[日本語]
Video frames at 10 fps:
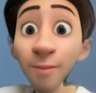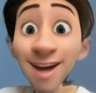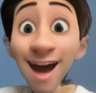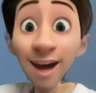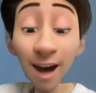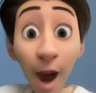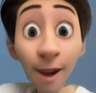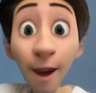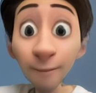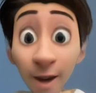をみんなに一体
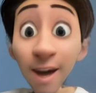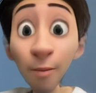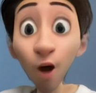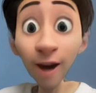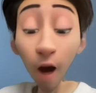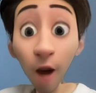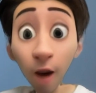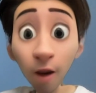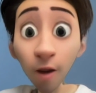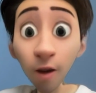見てもらいた
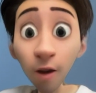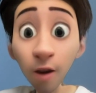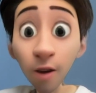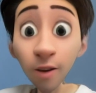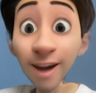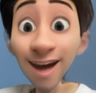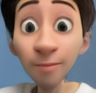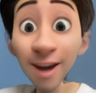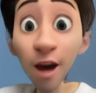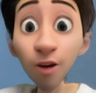いぜひ
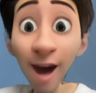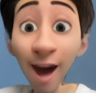見てく